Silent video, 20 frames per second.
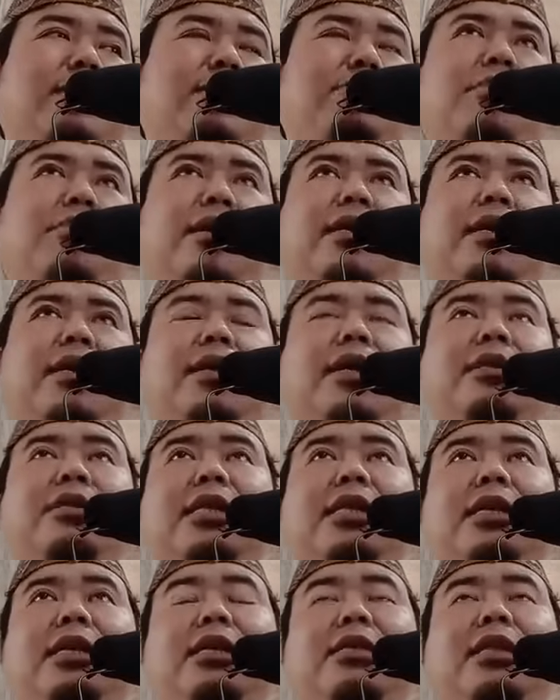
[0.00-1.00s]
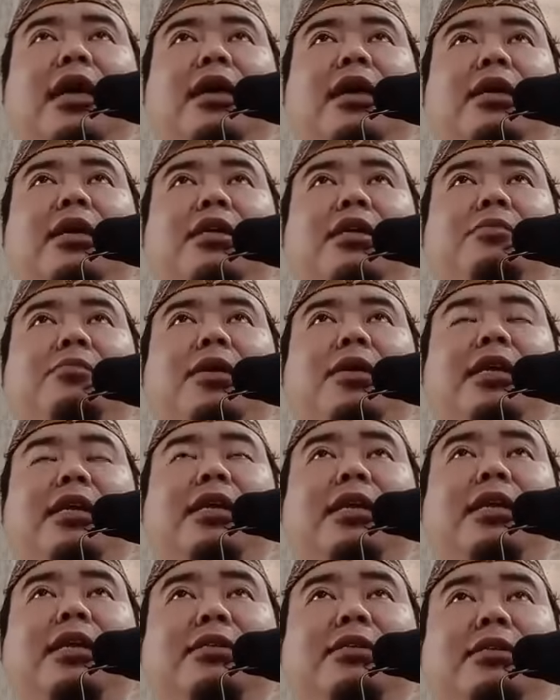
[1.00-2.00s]
maka nanti kita akan
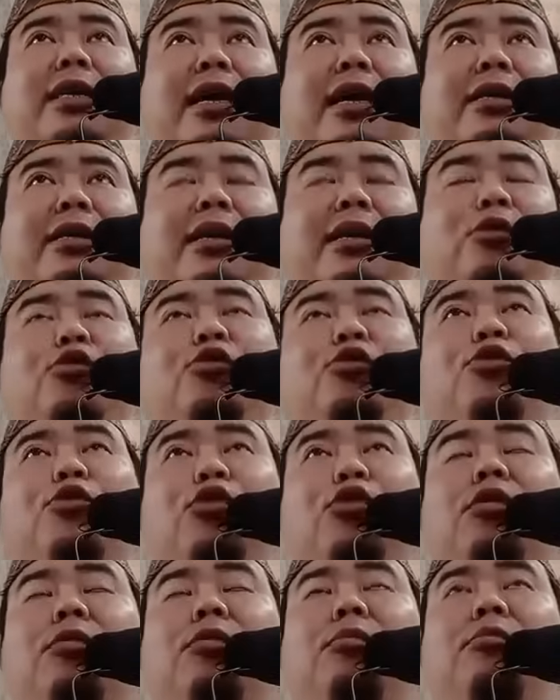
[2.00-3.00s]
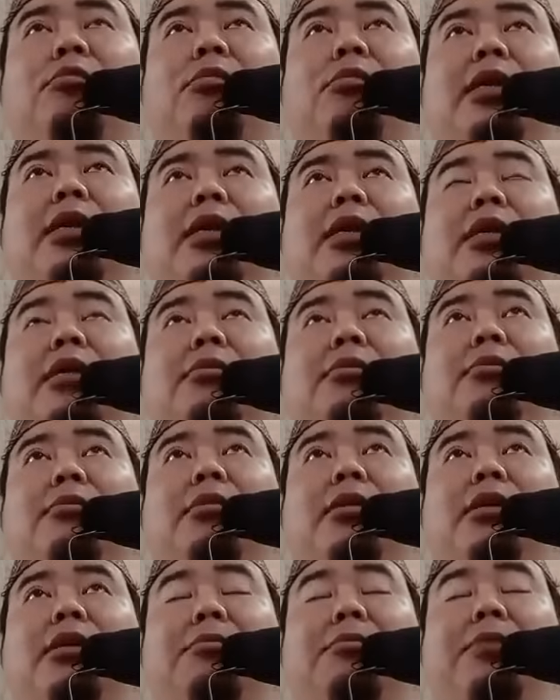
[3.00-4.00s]
diberikan cahaya untuk
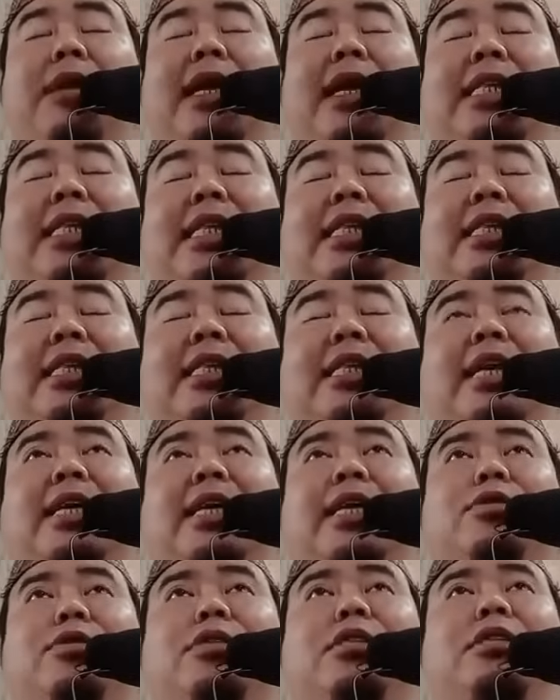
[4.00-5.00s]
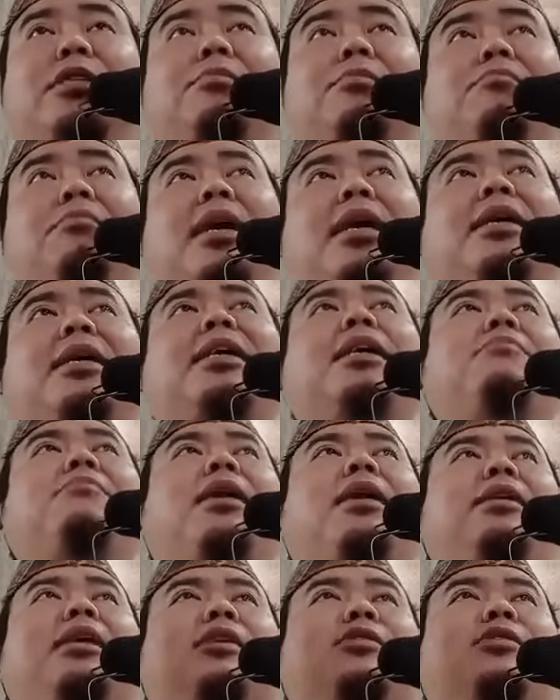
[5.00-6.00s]
menyeberangi titian itu semakin
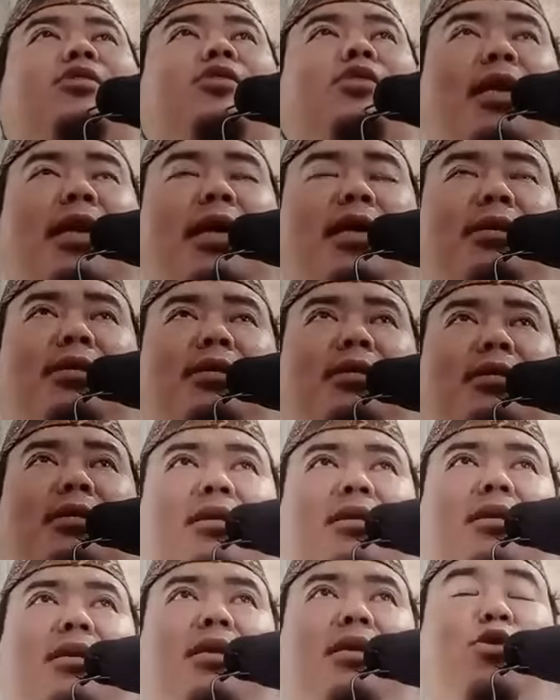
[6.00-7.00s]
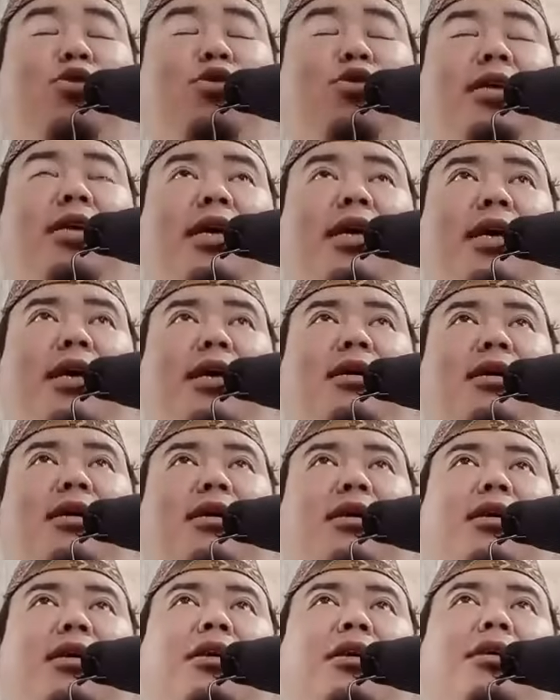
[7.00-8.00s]
banyak solat di dunia
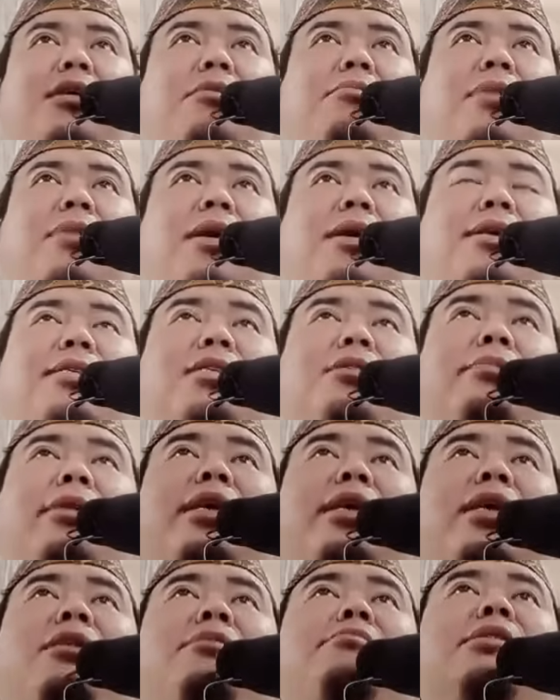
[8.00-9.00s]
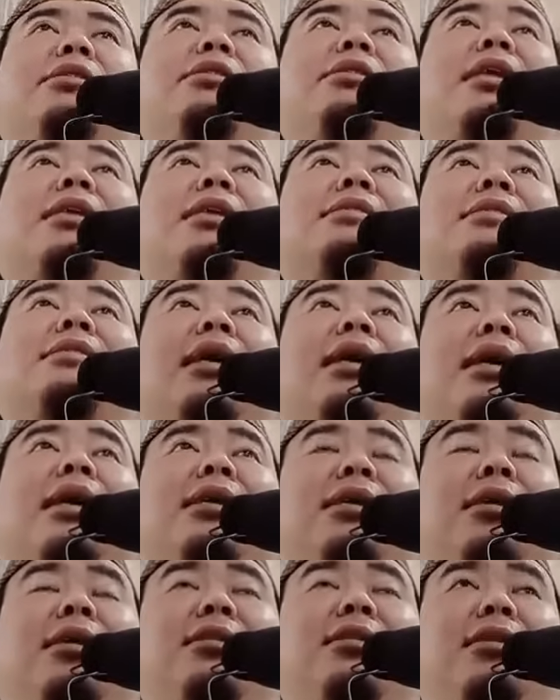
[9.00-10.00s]
maka semakin besar
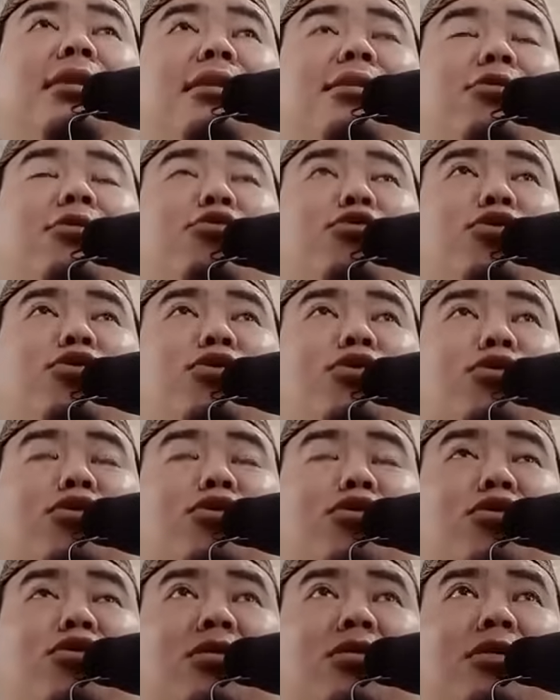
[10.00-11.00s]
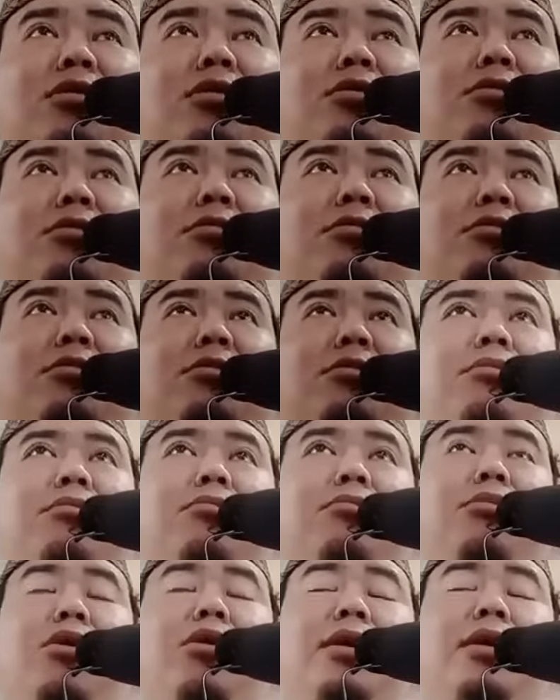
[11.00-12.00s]
cahayanya untuk
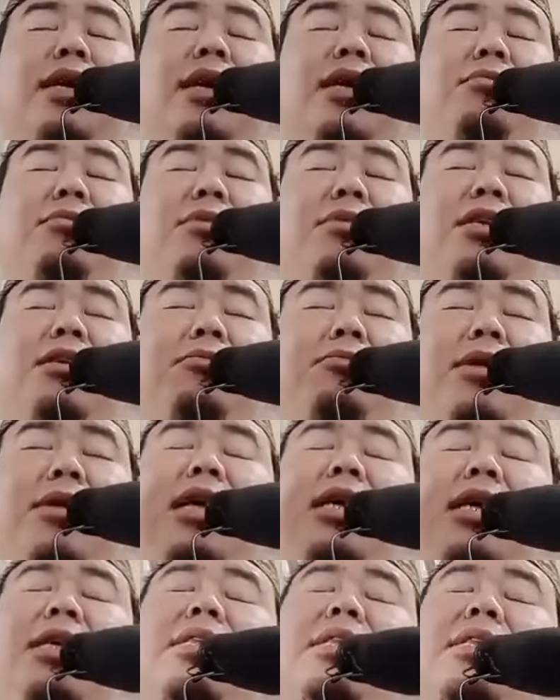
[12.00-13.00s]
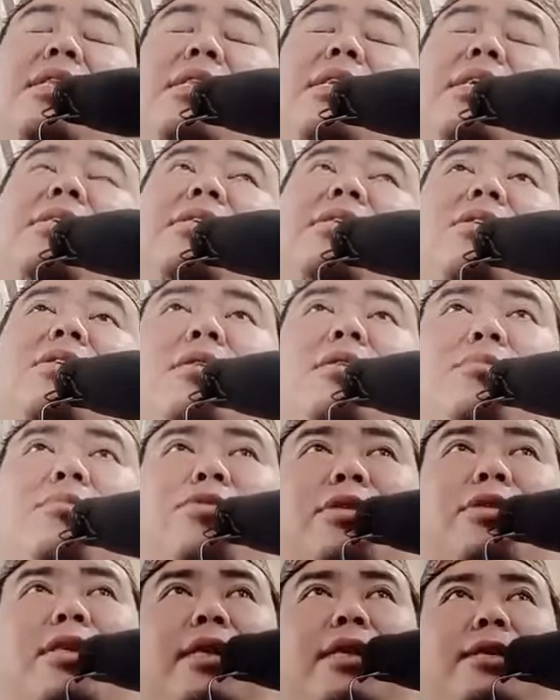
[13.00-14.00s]
modal menyeberangi titian siratul
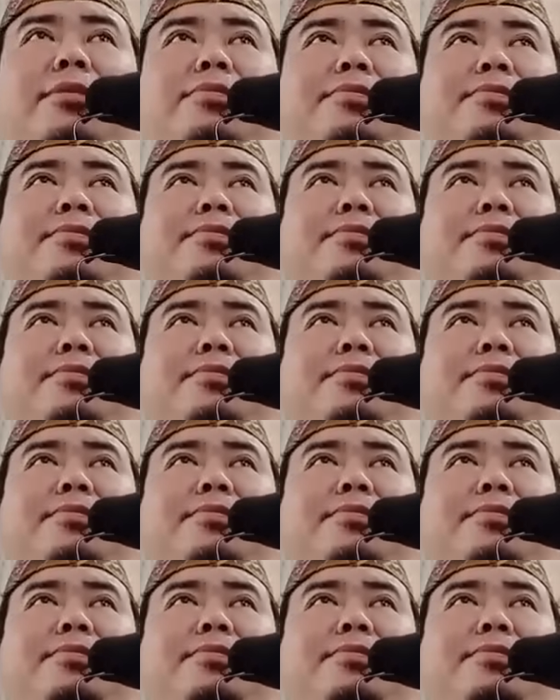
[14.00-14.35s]
mustaqim